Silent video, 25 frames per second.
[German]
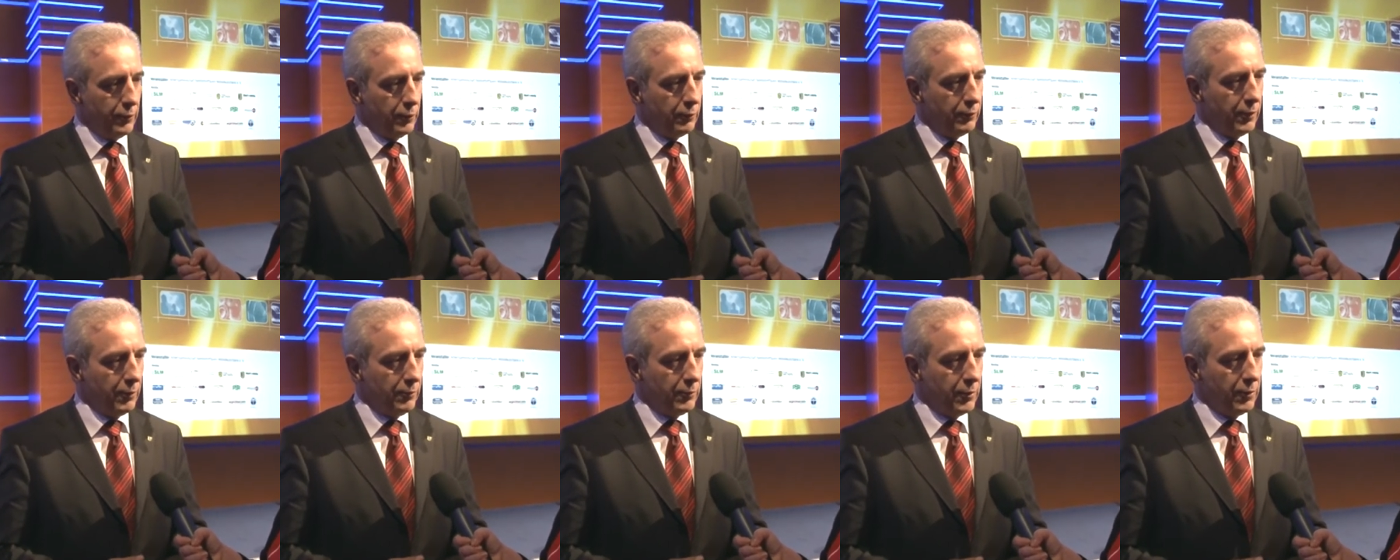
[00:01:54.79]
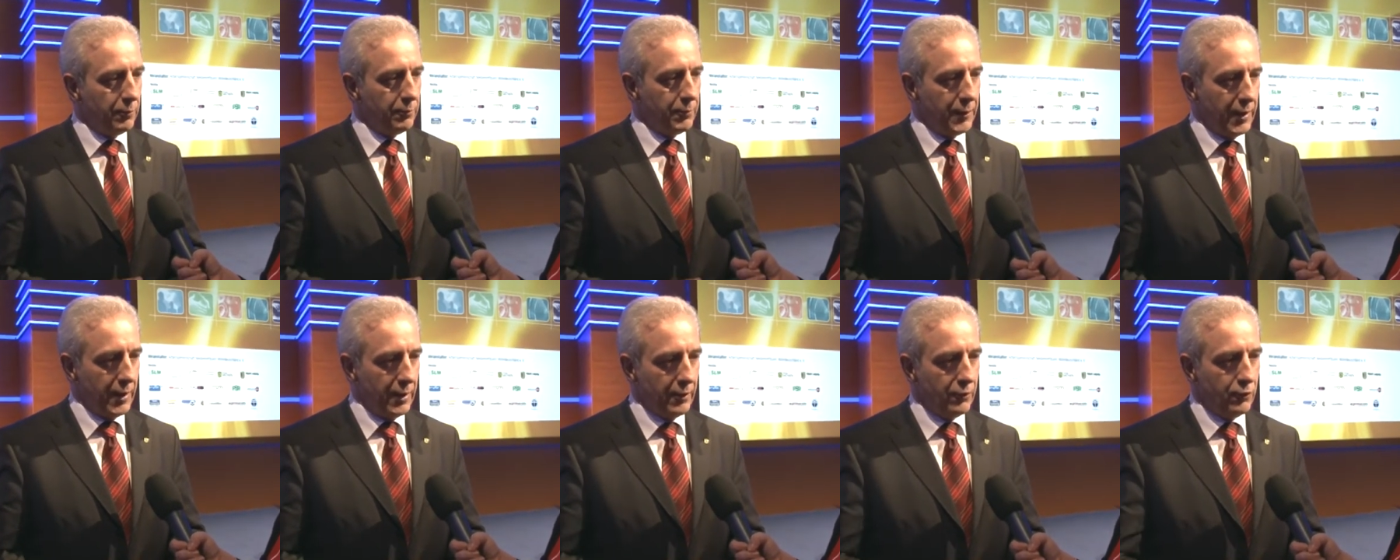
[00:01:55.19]
November
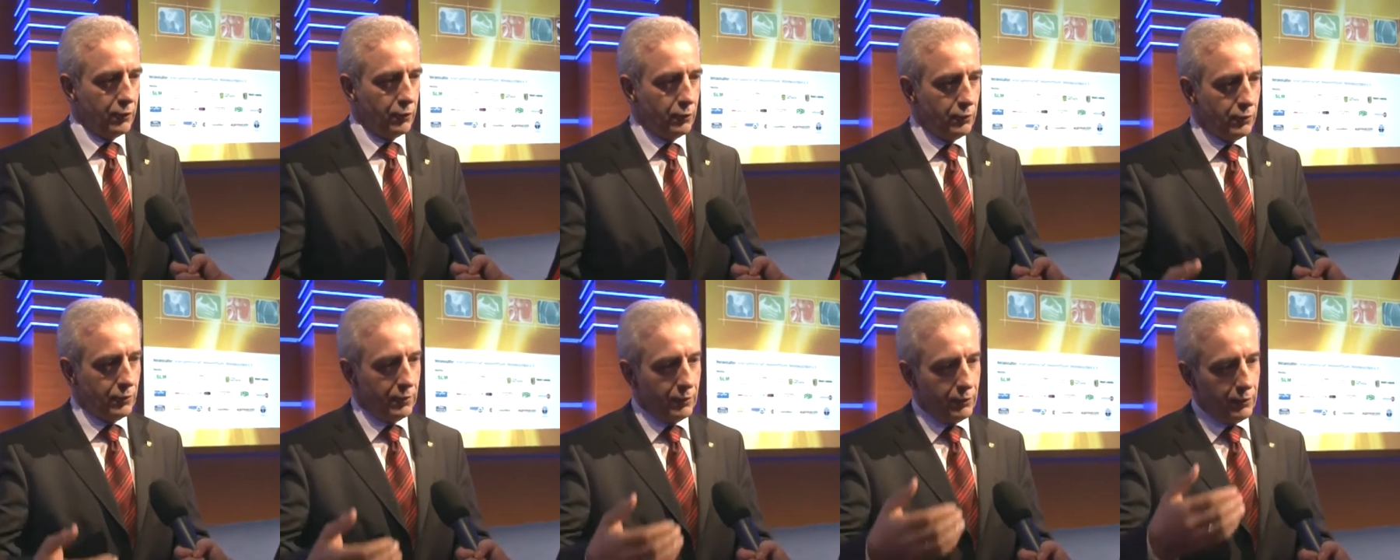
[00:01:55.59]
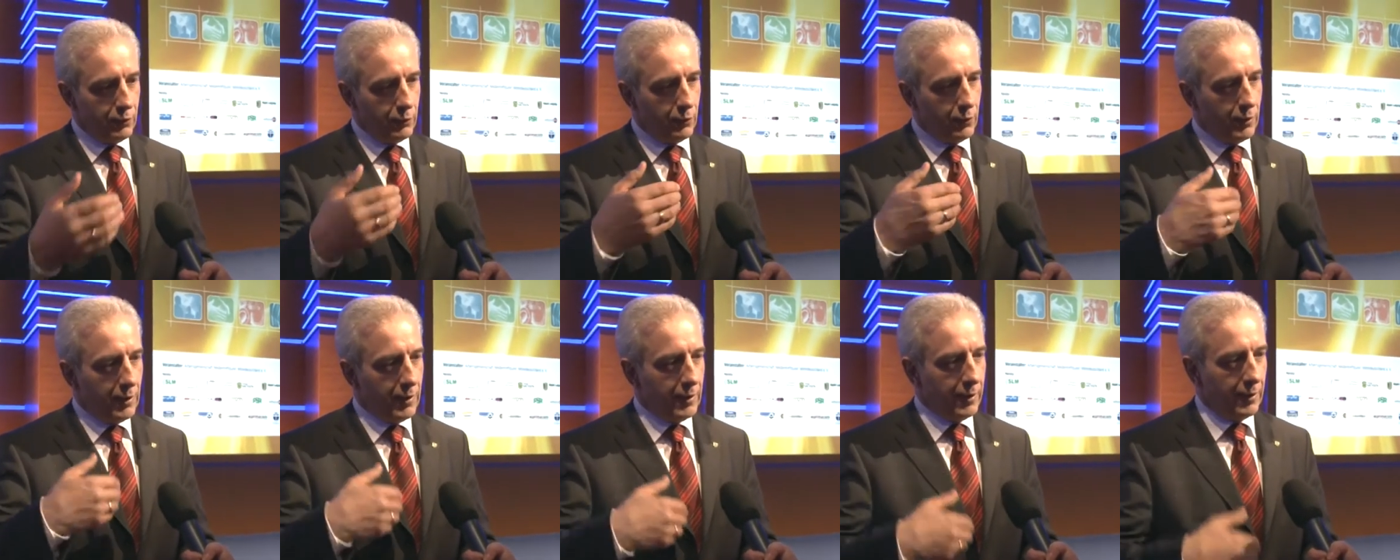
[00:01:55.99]
mehr
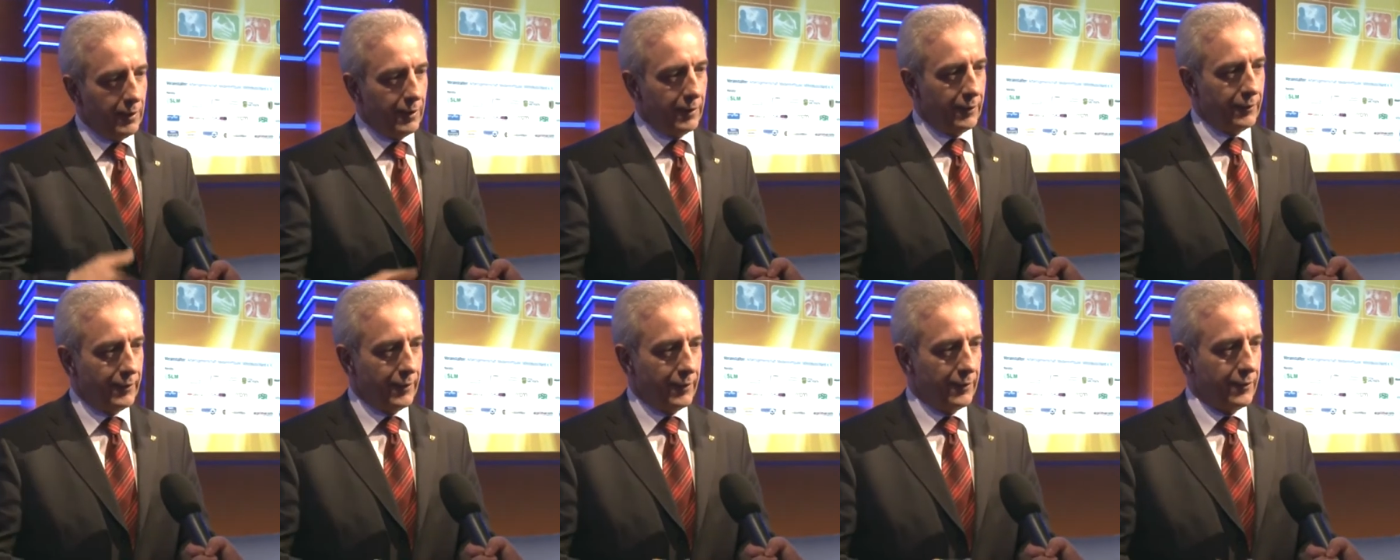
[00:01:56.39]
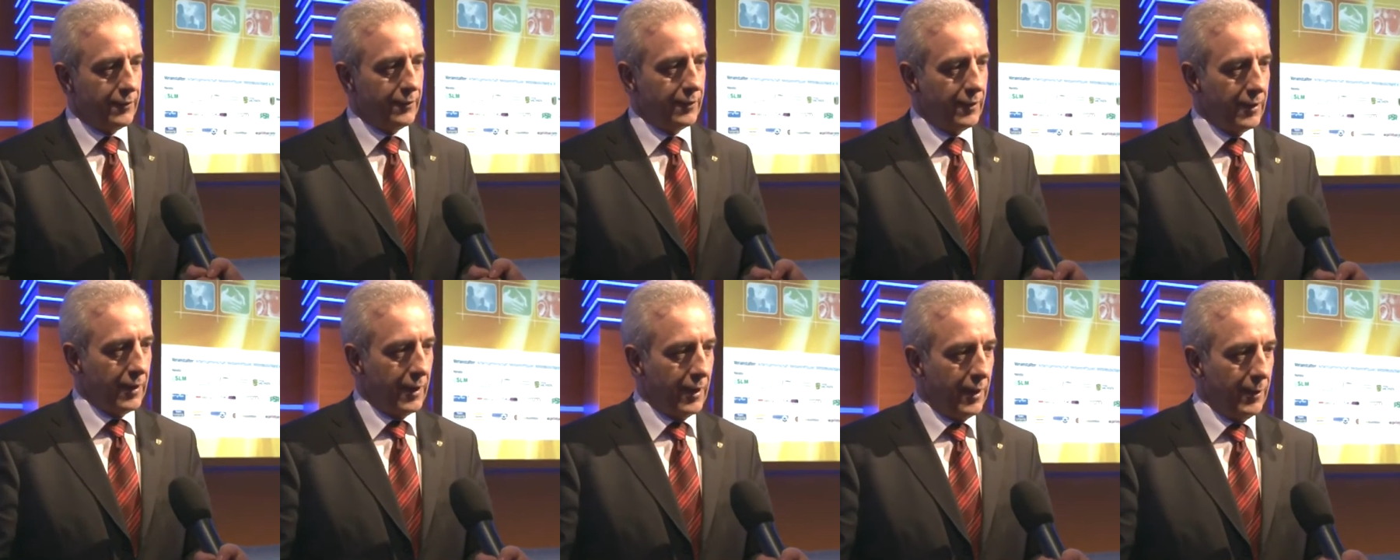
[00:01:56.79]
Zuzüge nach
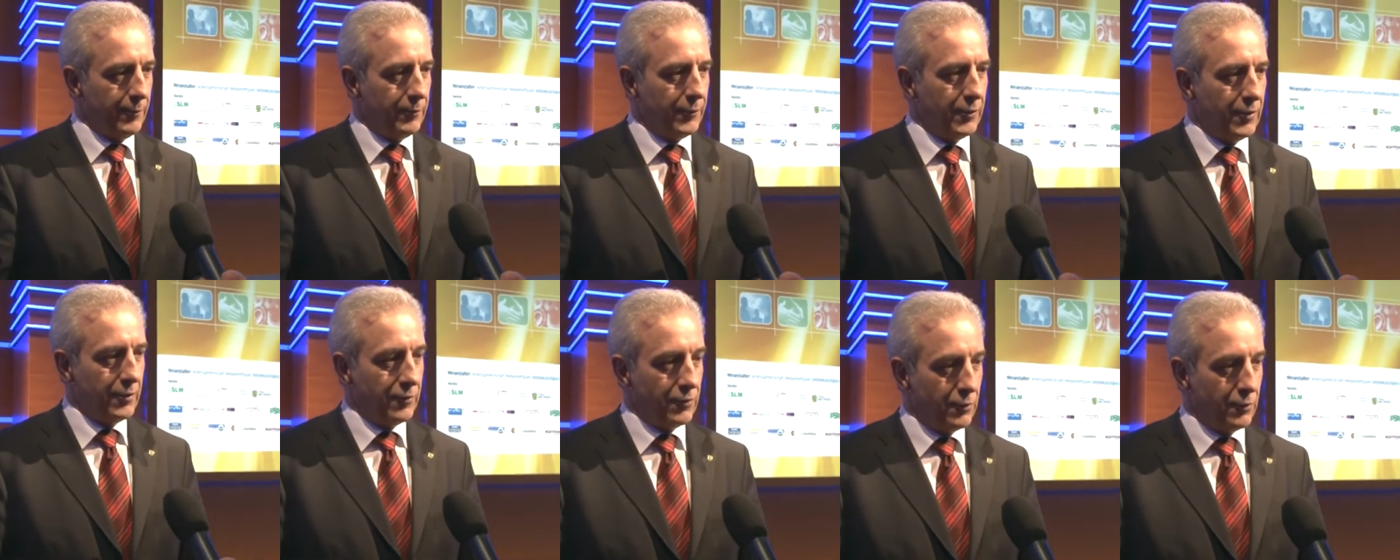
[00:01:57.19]
Sachsen gehabt,